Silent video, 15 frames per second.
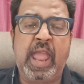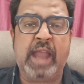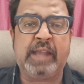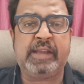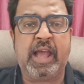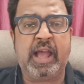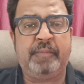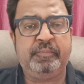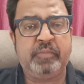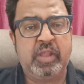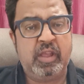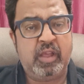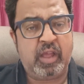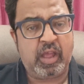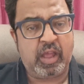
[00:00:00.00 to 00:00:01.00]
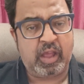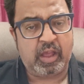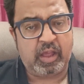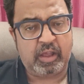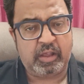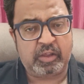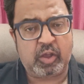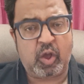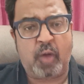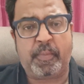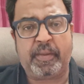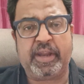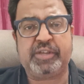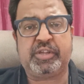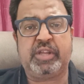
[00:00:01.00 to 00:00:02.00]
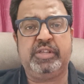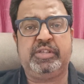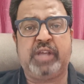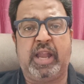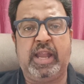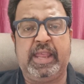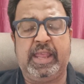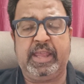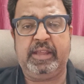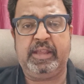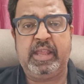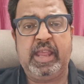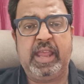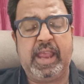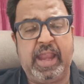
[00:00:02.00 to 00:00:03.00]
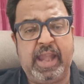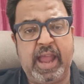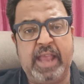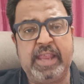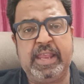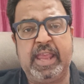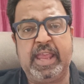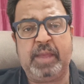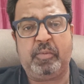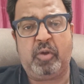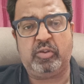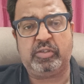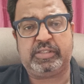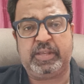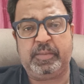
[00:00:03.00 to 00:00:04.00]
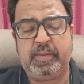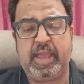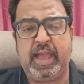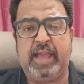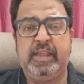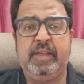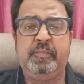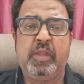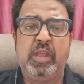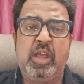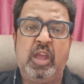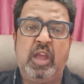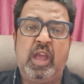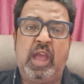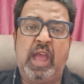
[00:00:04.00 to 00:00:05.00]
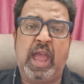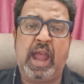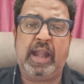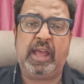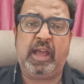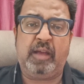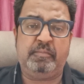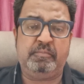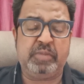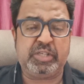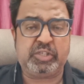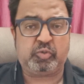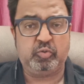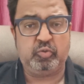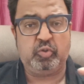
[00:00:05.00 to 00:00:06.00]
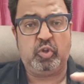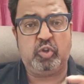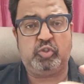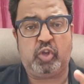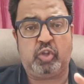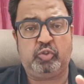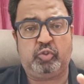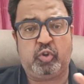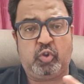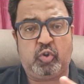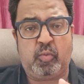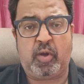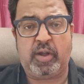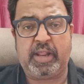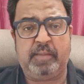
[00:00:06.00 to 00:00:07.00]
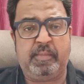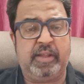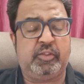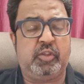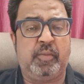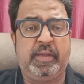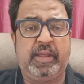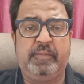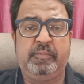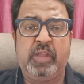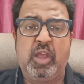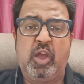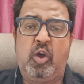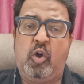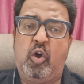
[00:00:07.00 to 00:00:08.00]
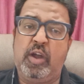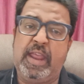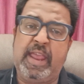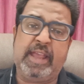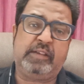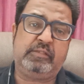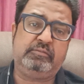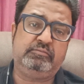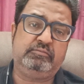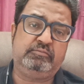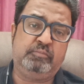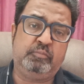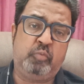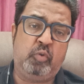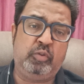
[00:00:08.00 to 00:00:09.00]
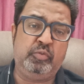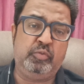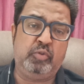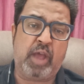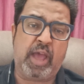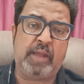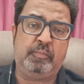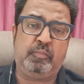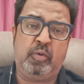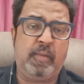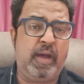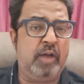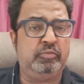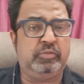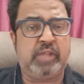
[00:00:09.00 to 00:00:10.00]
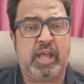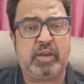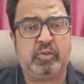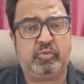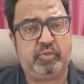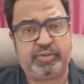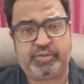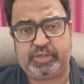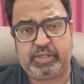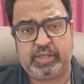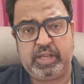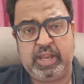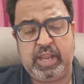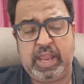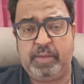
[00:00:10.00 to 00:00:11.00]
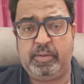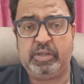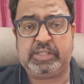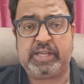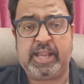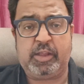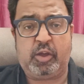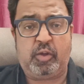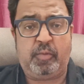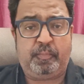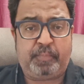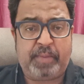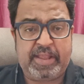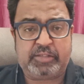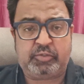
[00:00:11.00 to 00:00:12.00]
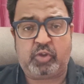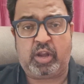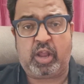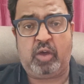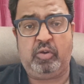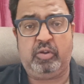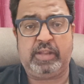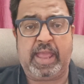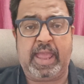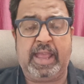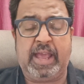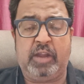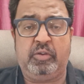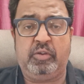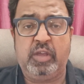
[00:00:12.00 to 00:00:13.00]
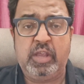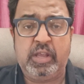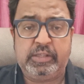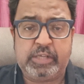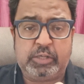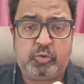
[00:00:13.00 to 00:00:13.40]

একটা অপারেশন চালিয়ে এনআইএ এবং সিবিআই একটা বেশ সুন্দর যন্ত্র রোবটের মাধ্যমে অনেক বন্দুক আর বোমা উদ্ধার করেছে এবং সেটা যখন প্রেস করা হলো দেখা গেল যে